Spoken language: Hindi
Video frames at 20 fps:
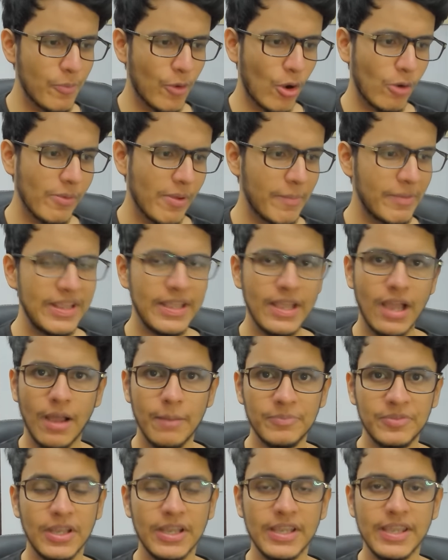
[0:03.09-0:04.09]
प्रॉबेबली
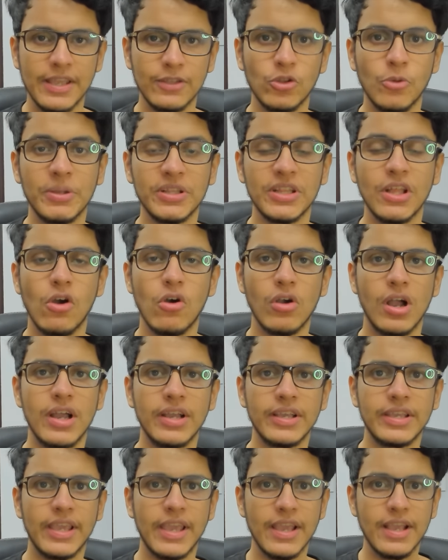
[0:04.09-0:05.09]
अब तक ये तो पता होगा
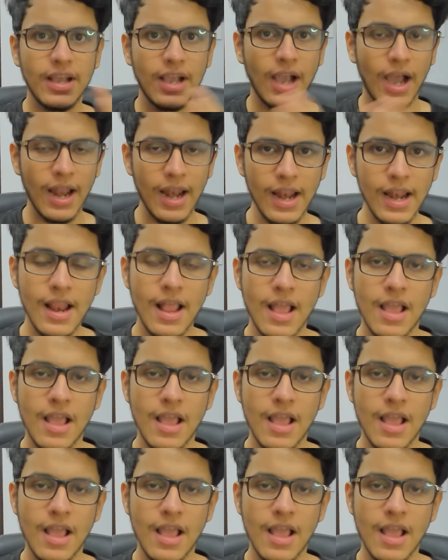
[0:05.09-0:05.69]
कि कल